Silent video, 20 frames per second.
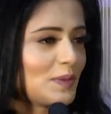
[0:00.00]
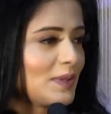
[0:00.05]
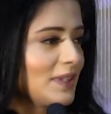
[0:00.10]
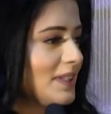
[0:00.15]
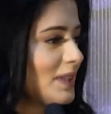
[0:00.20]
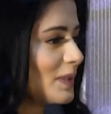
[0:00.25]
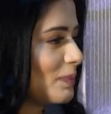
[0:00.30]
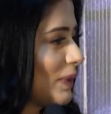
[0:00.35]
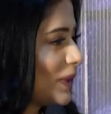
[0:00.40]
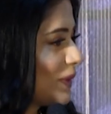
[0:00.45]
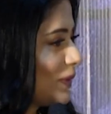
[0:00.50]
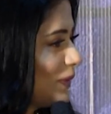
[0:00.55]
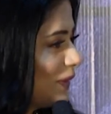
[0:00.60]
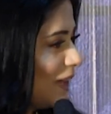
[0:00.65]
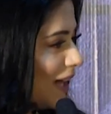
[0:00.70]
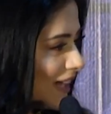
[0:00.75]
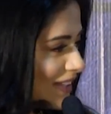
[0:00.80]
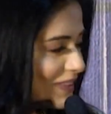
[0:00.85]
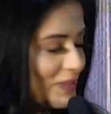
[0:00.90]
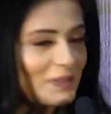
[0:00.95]
சொன்னேன் இந்த படம்
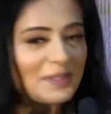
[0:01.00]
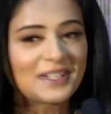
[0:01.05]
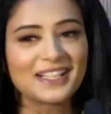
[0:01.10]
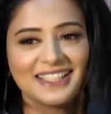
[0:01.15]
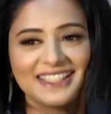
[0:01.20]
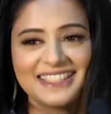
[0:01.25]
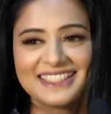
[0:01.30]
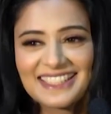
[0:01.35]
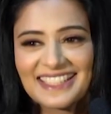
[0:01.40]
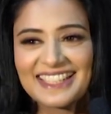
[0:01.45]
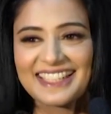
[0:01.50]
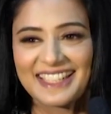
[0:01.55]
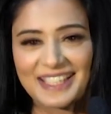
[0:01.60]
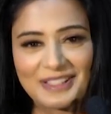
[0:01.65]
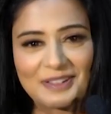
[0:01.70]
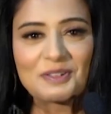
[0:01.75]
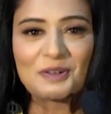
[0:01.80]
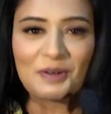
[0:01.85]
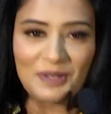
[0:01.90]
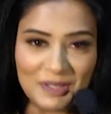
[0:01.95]
அது ஒரு கண்டிஷனில்
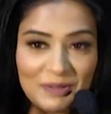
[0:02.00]
நான்